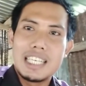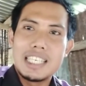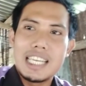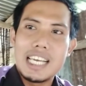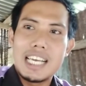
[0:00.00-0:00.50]

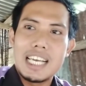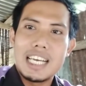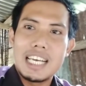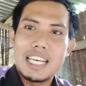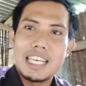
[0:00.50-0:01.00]

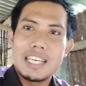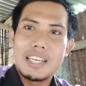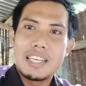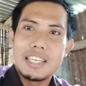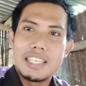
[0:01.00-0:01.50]
Nah,
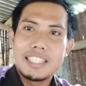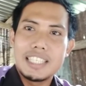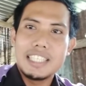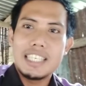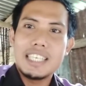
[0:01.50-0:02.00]

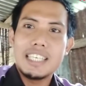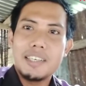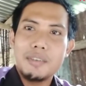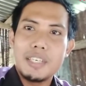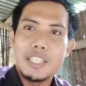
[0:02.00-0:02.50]
jadi
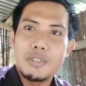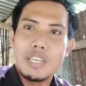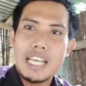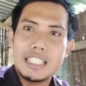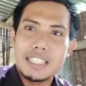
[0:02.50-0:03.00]

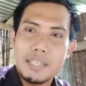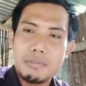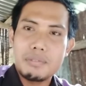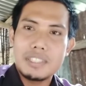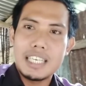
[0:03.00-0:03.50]
itulah
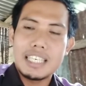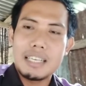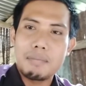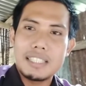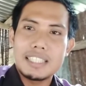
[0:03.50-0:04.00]
tips yang
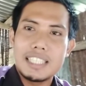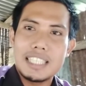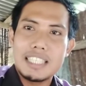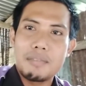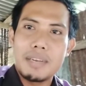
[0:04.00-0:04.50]
dapat
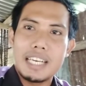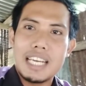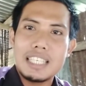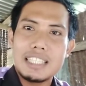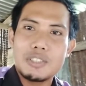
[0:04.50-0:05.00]
kita
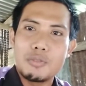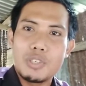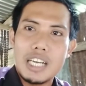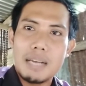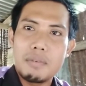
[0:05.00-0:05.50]
sampaikan.
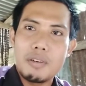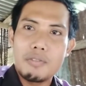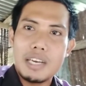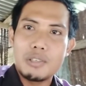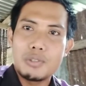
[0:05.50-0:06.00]
Semoga
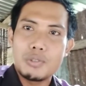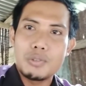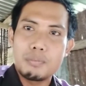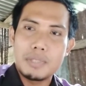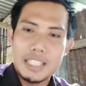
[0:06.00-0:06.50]
bermanfaat
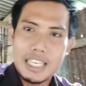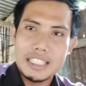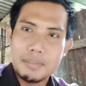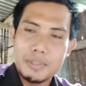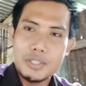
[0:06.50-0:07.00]
untuk
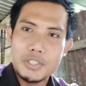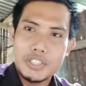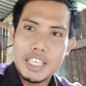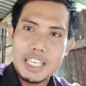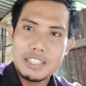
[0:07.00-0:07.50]
peternak sapi
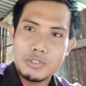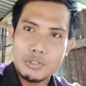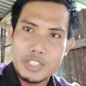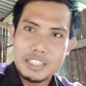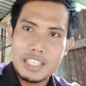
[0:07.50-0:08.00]
Indonesia.
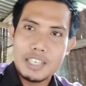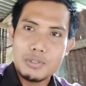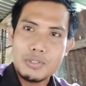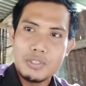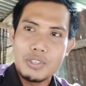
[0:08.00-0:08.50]
Sukses
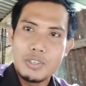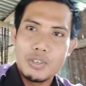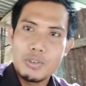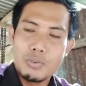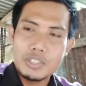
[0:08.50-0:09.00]
selalu.
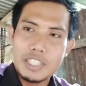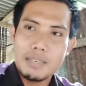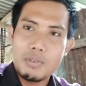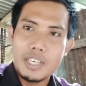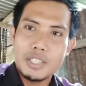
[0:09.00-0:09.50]

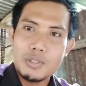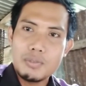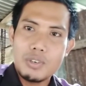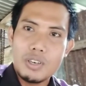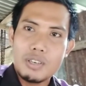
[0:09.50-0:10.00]
Wassalamualaikum
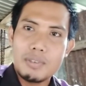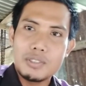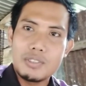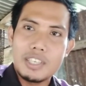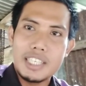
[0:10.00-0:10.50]

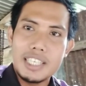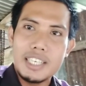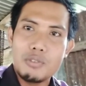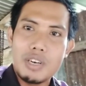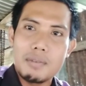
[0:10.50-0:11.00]

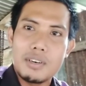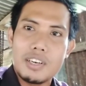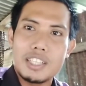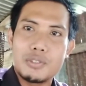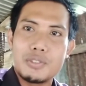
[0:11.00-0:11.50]
warahmatullahi
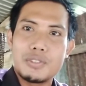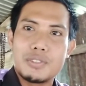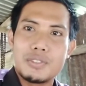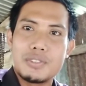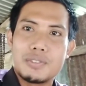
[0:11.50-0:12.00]

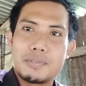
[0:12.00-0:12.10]
wabarakatuh.